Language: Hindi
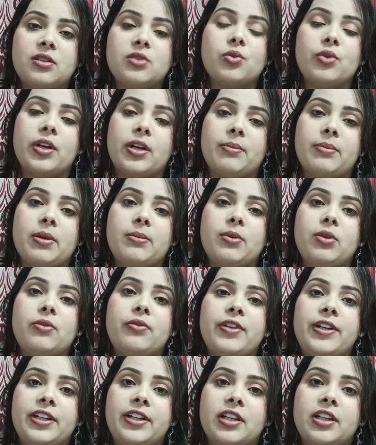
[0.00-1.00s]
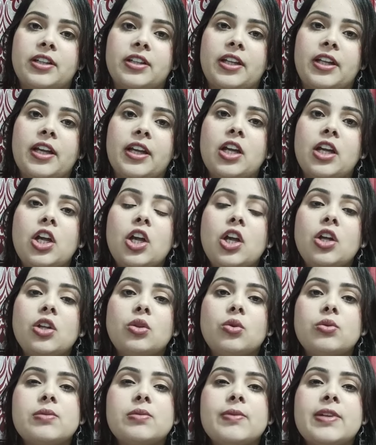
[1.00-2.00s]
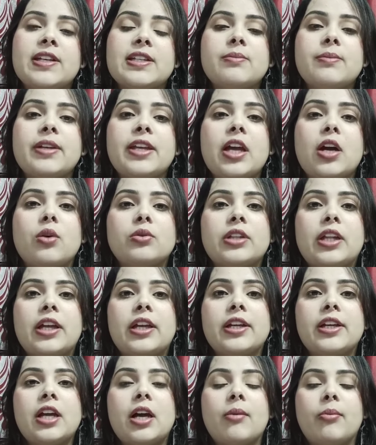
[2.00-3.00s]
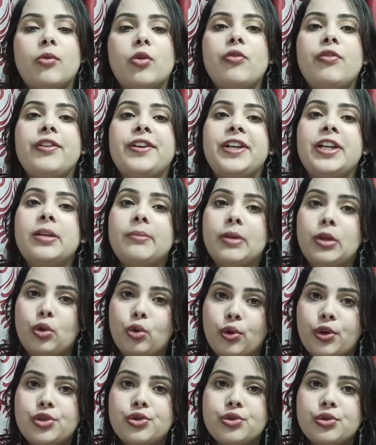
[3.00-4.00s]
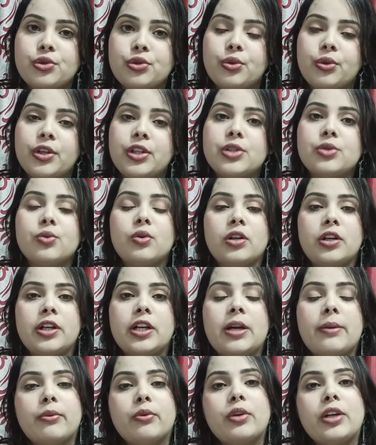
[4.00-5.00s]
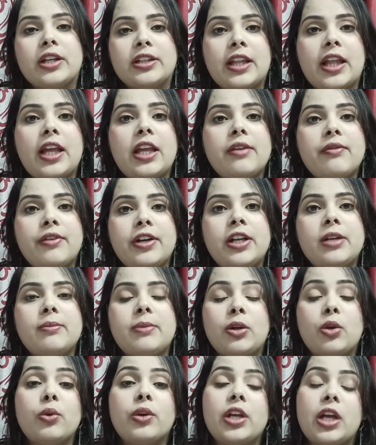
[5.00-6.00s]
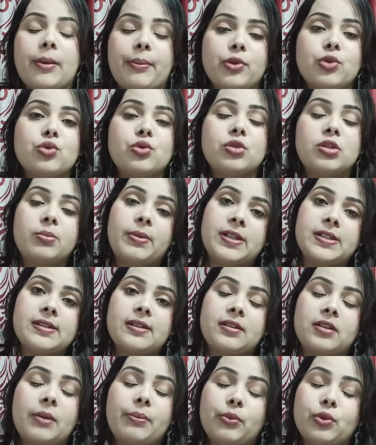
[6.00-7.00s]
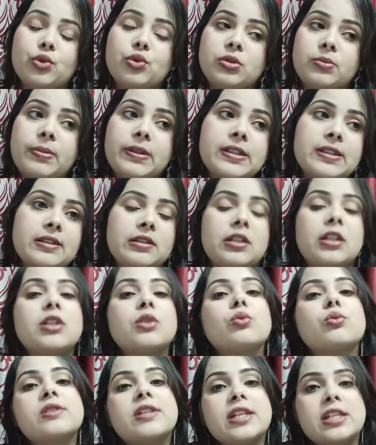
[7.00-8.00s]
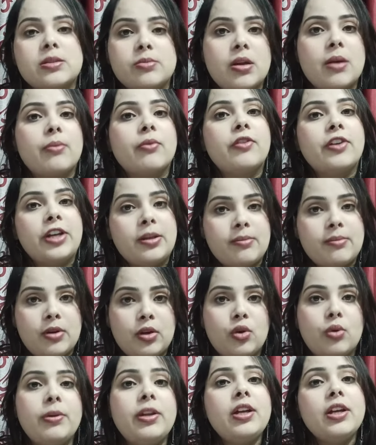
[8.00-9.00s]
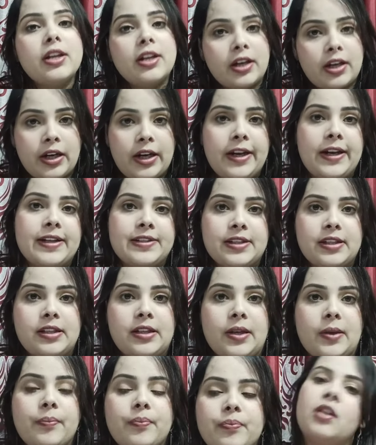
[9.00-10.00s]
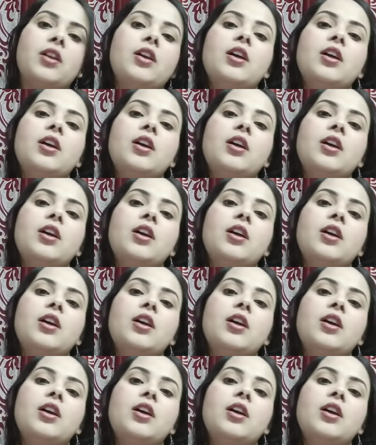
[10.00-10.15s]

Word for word: तक जो है बेबी फीड करते हैं तो उस केस में क्या होता है कि आपको फीडिंग पीरियड की जरूरत होगी सो अगर आपको लगता है कि फीडिंग पीरियड की आपको जरूरत पड़ सकता आपको जरूरत पड़ सकती है तो उस केस में आप फीडिंग पीरियड भी रख लेना चाहिए